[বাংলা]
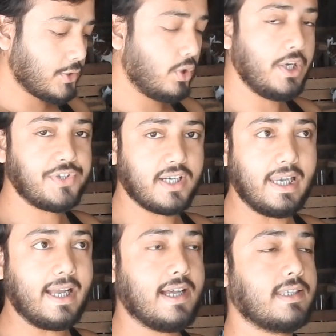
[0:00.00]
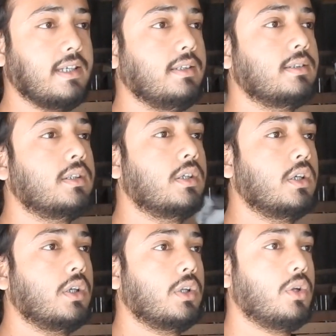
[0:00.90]
সলিউশন লেখা আছে
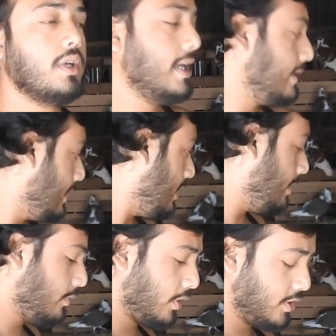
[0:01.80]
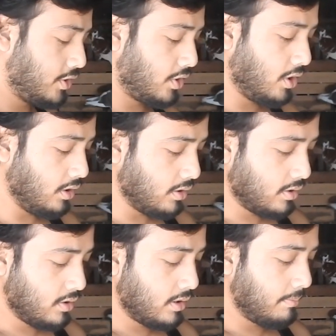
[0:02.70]
তো সিলেনিয়াম রোগের জন্য
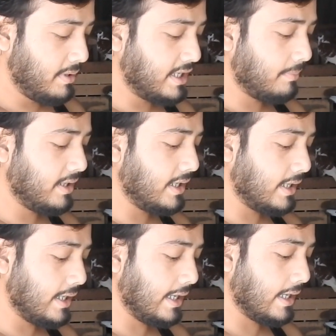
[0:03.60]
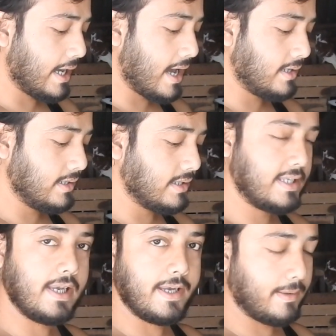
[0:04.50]
ভিটামিন ই অ্যান্ড
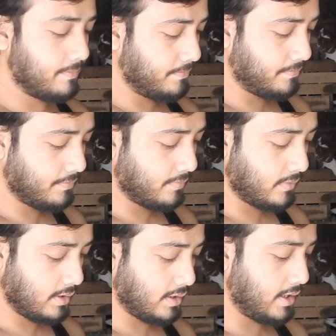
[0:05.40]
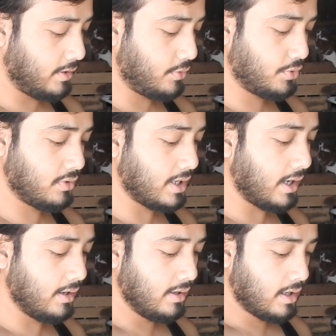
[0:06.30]
সিলেনিয়াম এই ওষুধটা
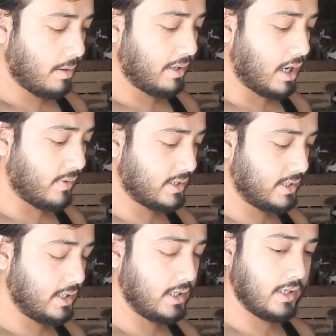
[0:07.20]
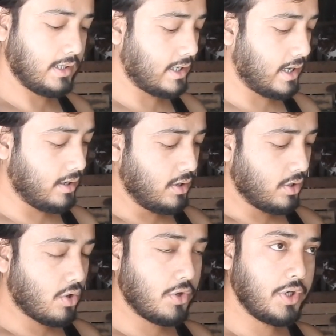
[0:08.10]
আমি খাওয়াচ্ছি এটা
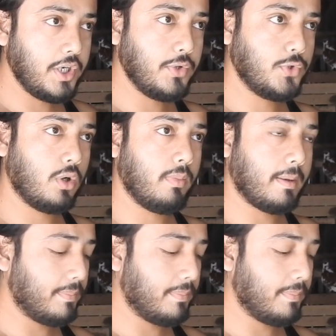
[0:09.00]
কন্টিনিউ চলবে